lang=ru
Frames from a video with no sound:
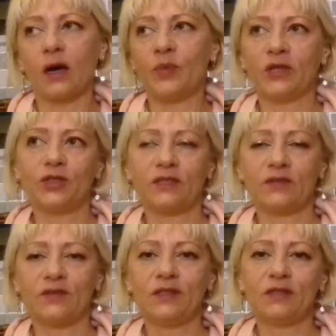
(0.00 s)
Опять же,
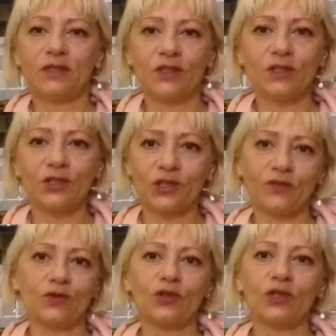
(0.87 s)
зависит, где ты
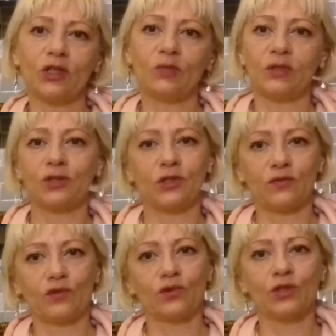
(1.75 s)
живешь, либо ты
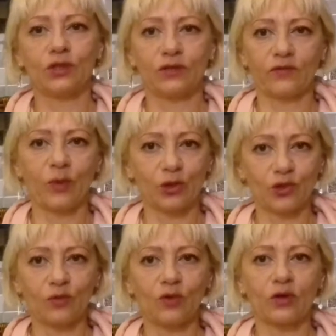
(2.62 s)
живешь в
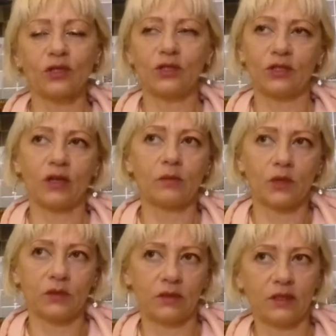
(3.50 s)
большом городе, там,